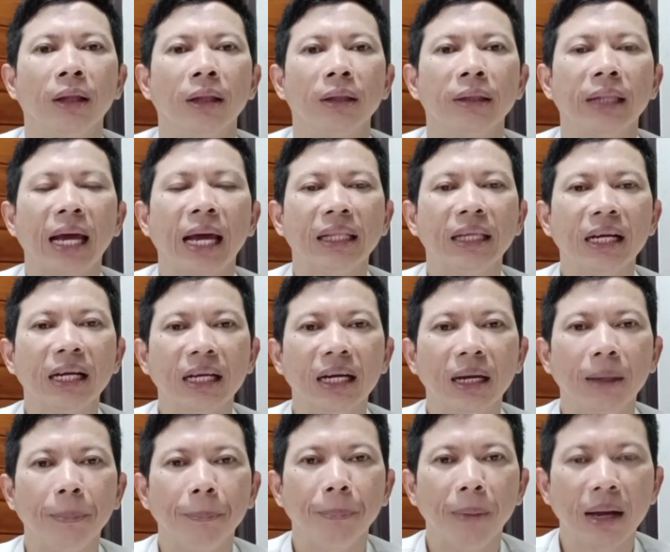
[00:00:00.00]
แต่ถ้า
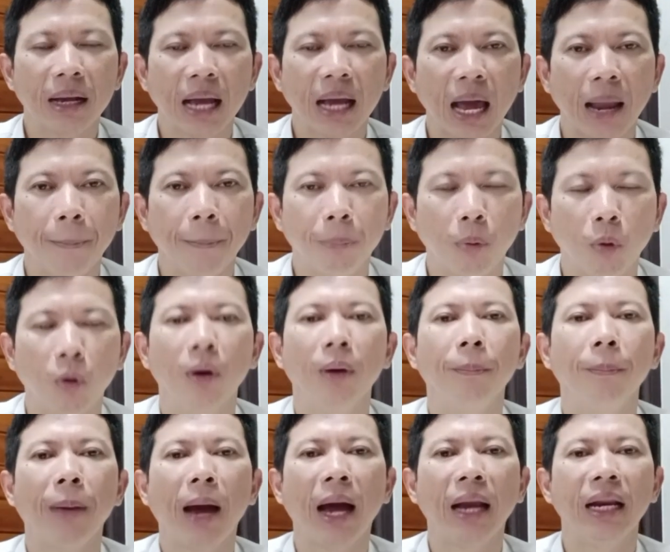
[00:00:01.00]
เกิดประกาศผล
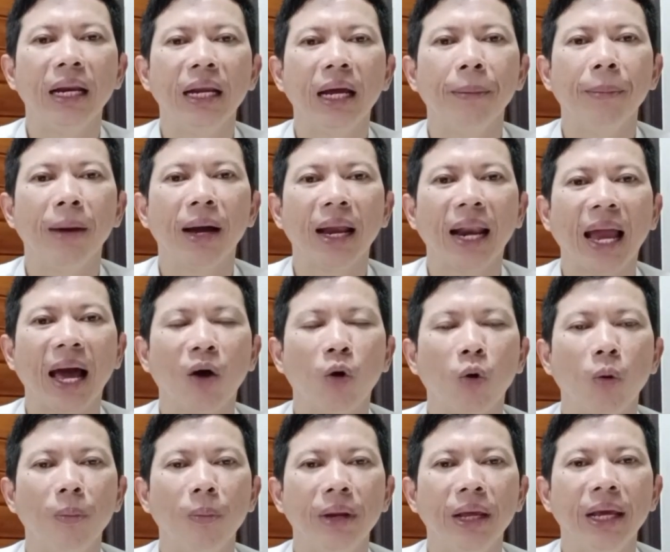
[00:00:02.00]
ภายในเดือนมกราค
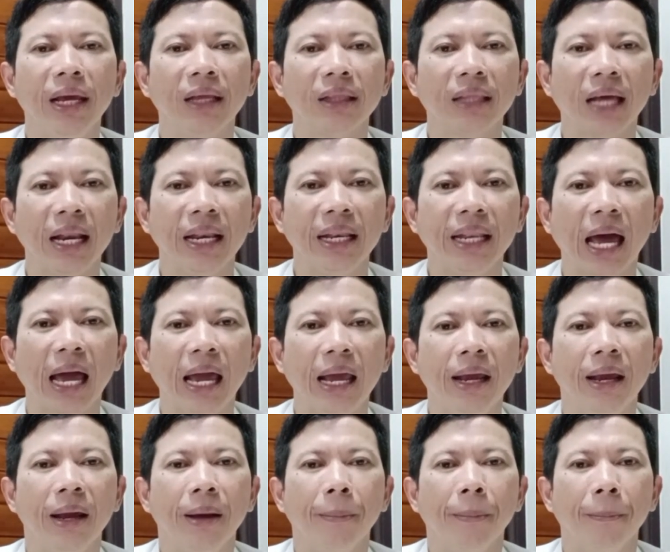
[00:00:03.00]
มนี้ท่านใด
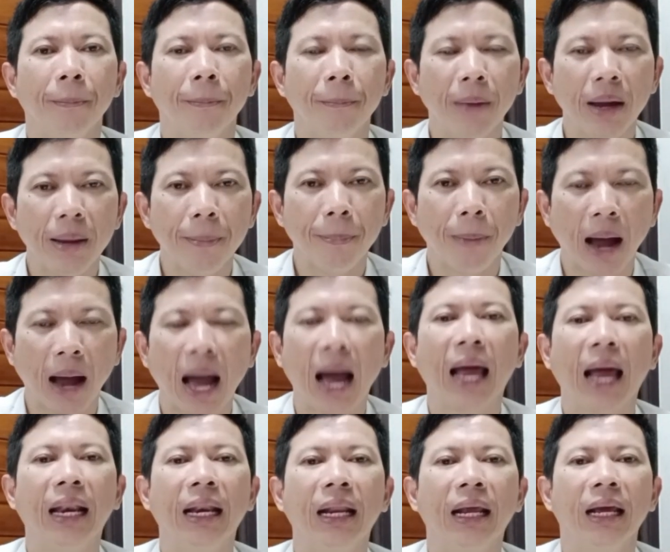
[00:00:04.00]
ไม่ผ่า
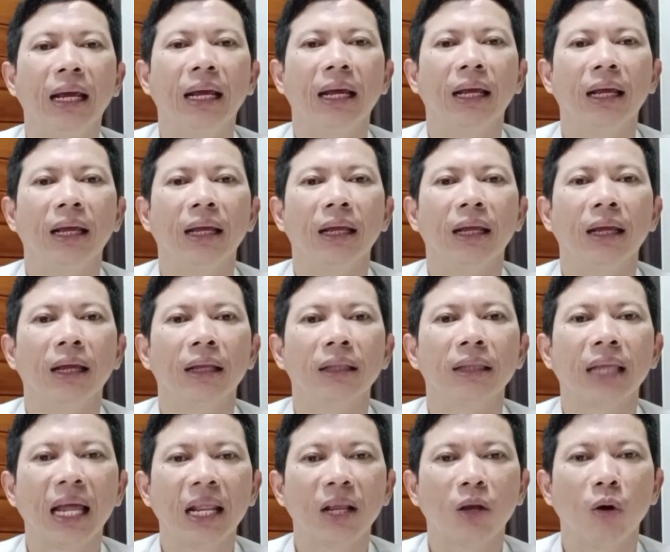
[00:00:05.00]
น
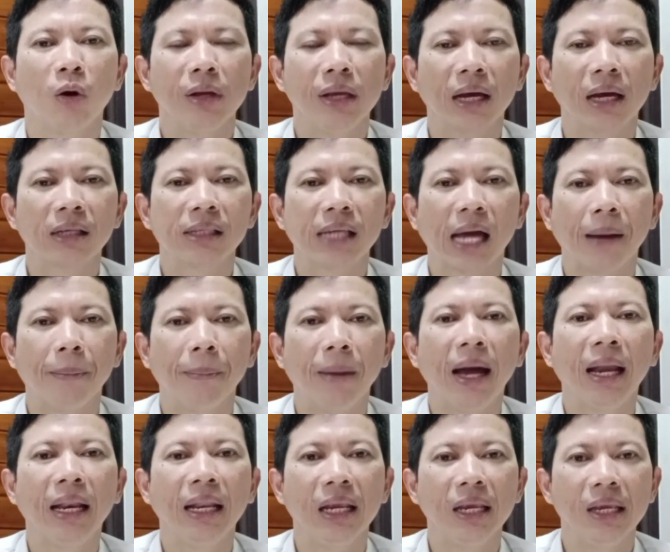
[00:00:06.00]
ท่านก็ยังสา
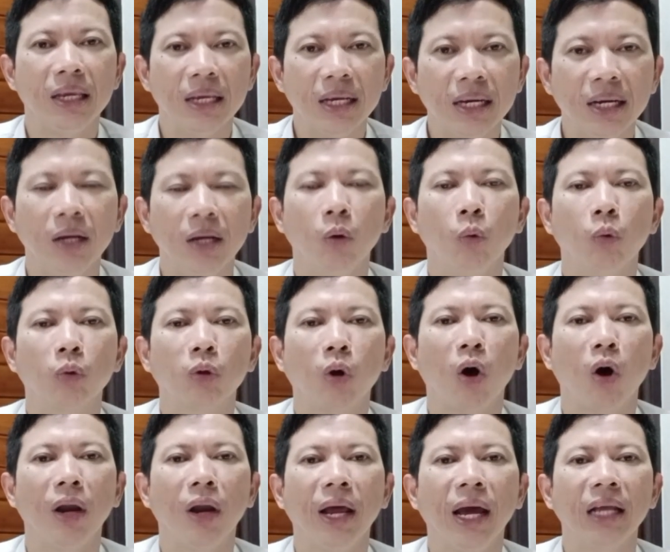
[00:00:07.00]
มารถยื่นอุทธ
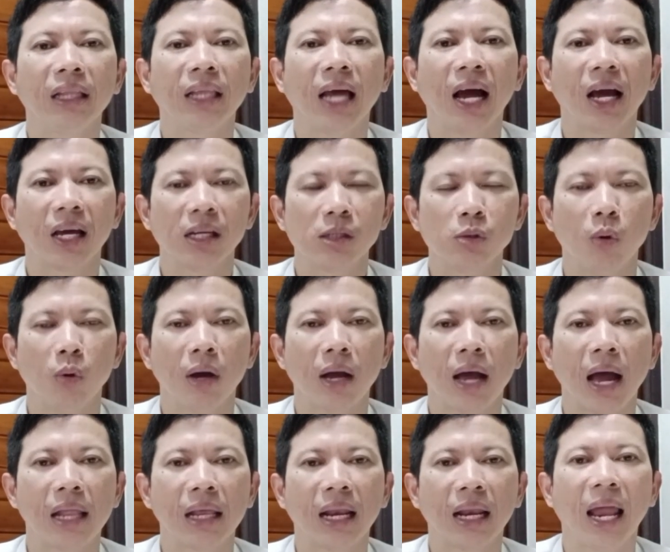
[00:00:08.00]
รณ์ให้ทางกระทรวง
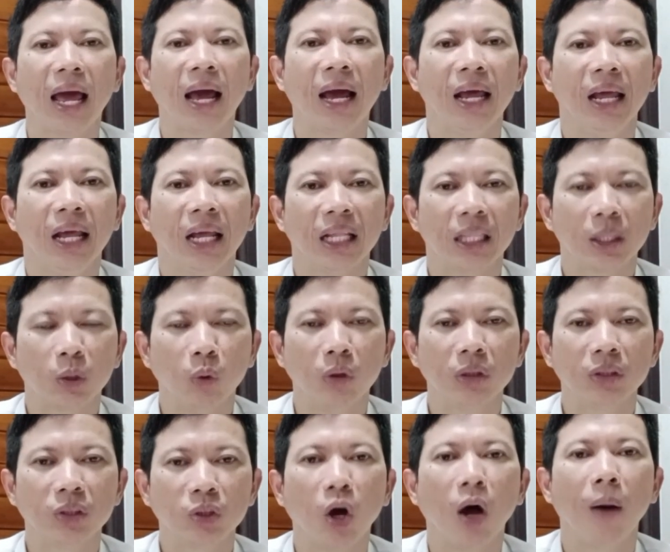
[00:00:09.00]
การคลังตรว
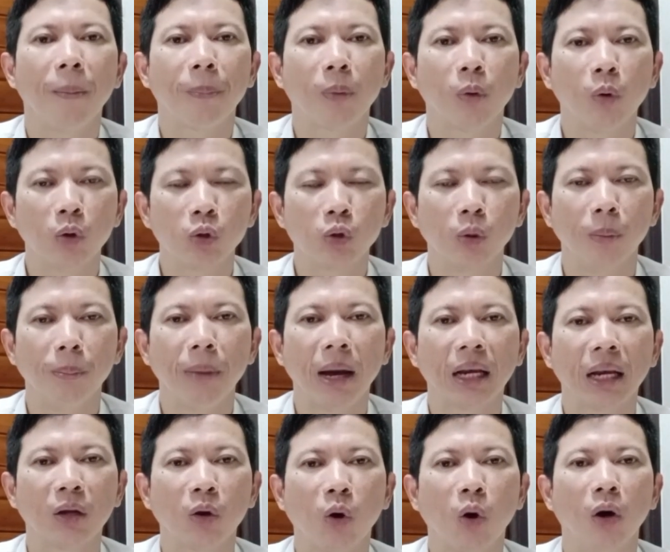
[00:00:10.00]
จสอบคุณสมบั
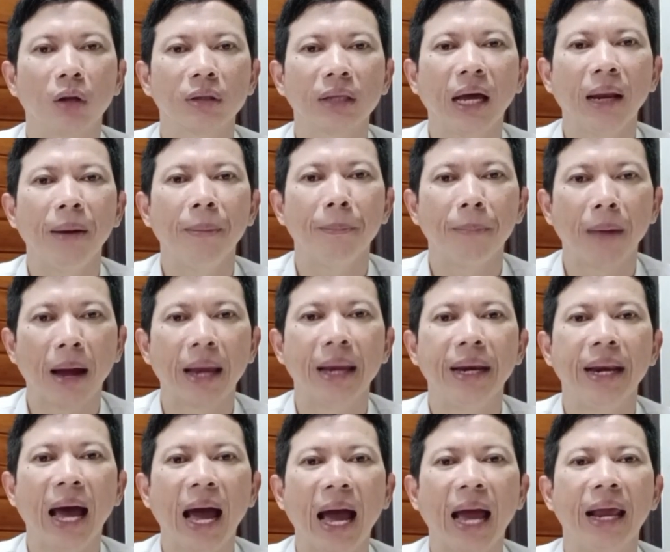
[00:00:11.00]
ติของท่านใหม่
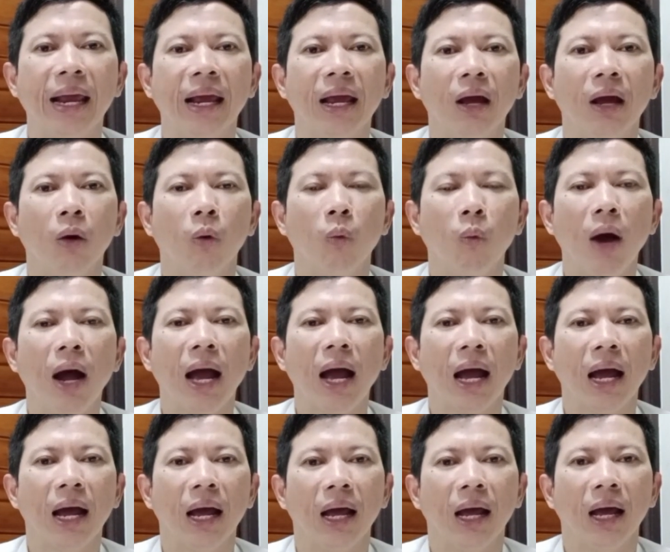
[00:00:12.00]
ได้ ว่า
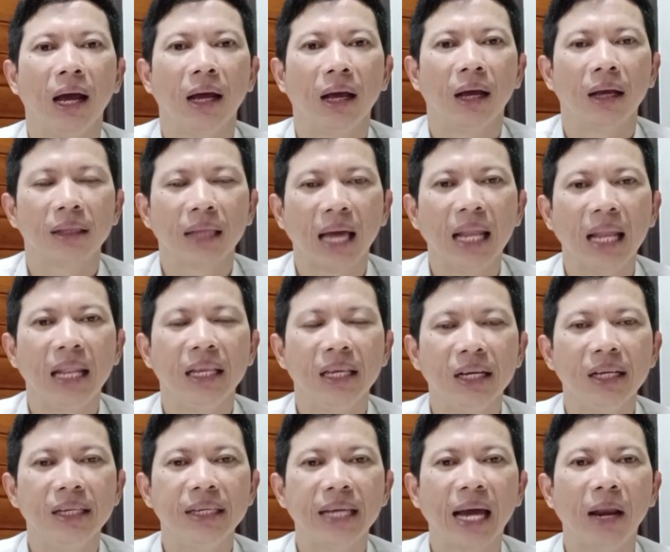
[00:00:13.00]
ท่าน
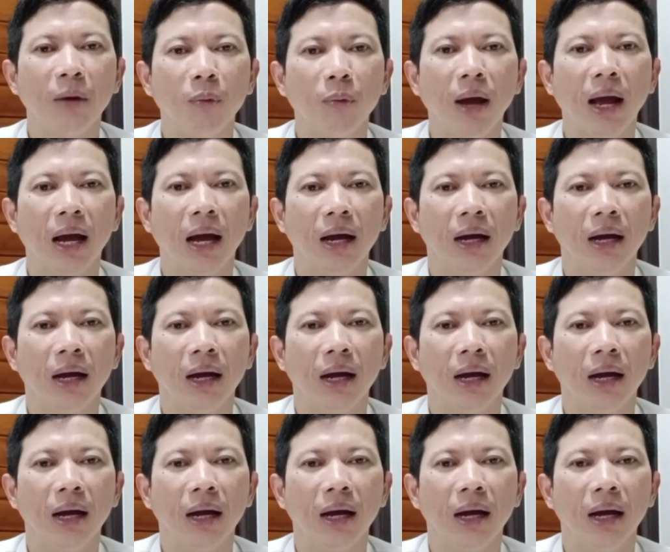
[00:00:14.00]
ยืนยันว่า